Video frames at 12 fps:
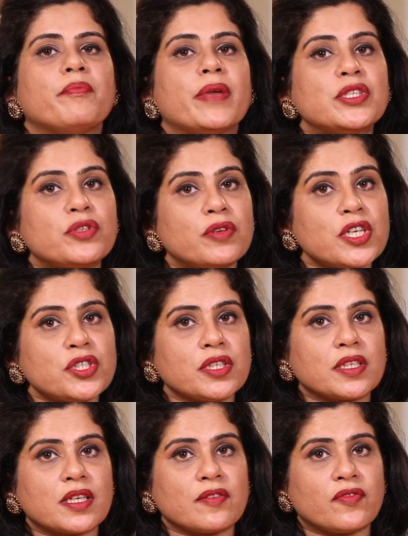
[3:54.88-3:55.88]
मेंसुरेशन
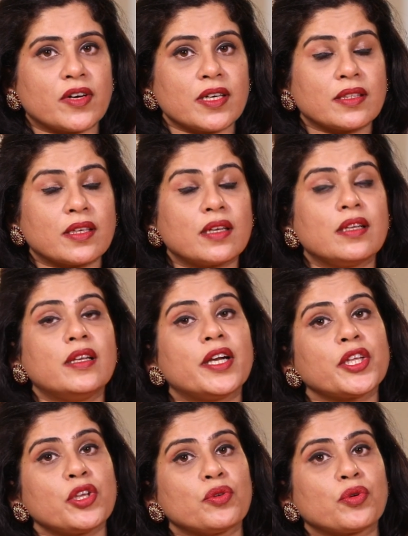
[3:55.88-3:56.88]
के वक्त
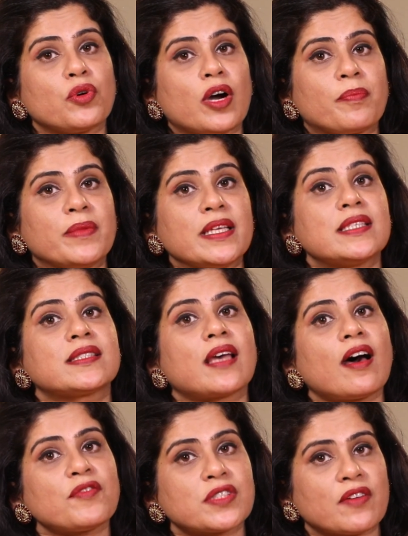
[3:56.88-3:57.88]
लड़कियों को अपनी
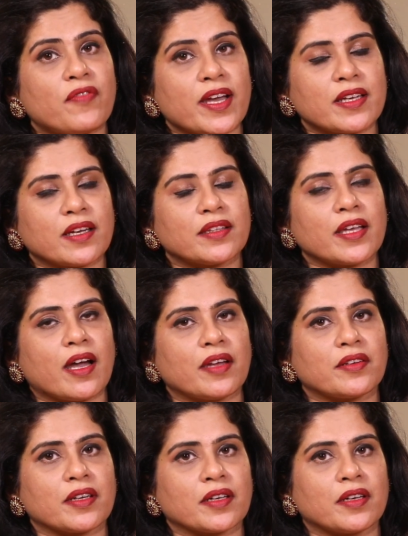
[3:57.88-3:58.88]
साफ सफाई का
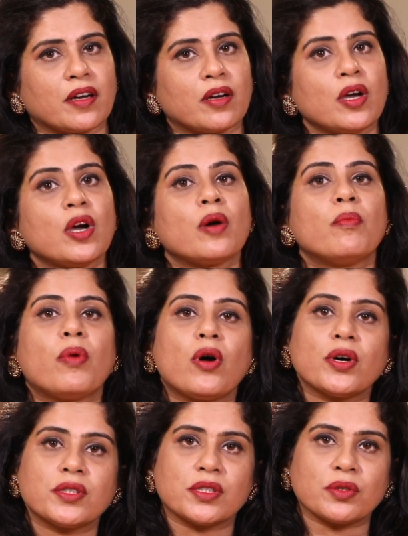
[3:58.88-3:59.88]
ध्यान रखना
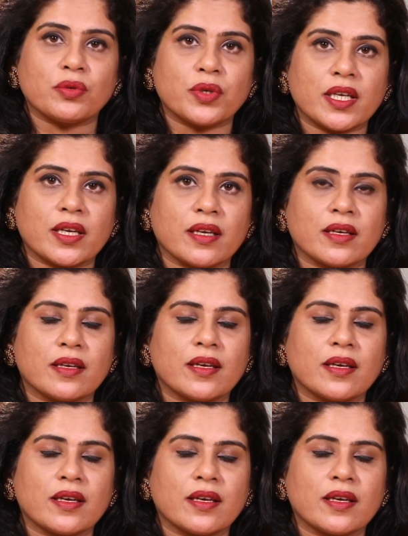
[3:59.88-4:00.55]
बहुत ज़रूरी है